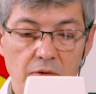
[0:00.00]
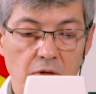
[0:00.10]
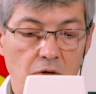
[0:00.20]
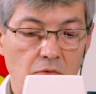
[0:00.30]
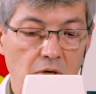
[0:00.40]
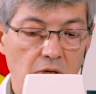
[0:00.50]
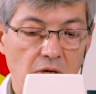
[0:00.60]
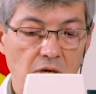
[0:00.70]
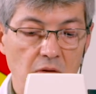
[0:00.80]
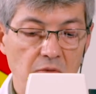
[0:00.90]

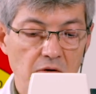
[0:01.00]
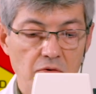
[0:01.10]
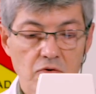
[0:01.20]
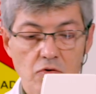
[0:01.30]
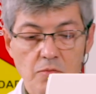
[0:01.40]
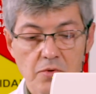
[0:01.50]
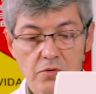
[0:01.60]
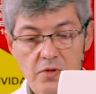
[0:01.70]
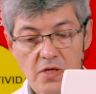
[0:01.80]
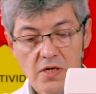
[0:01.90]
recuerden que el
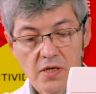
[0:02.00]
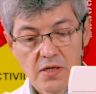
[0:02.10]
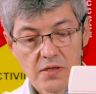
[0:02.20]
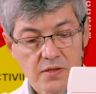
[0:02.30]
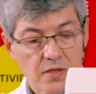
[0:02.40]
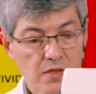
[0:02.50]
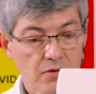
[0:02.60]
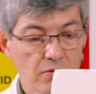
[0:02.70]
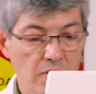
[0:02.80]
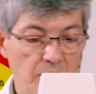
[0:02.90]
microscopio tiene que
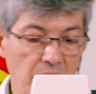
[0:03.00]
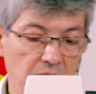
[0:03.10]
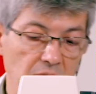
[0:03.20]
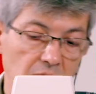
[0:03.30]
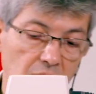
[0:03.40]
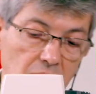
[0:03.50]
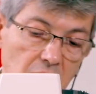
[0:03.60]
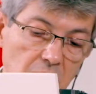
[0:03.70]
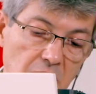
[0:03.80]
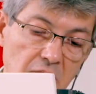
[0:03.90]
estar con la platina
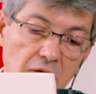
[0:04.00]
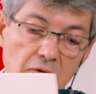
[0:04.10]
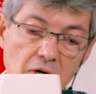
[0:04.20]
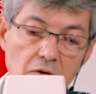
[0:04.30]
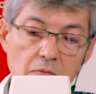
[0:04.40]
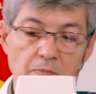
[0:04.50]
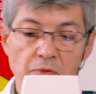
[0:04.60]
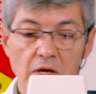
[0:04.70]
totalmente abajo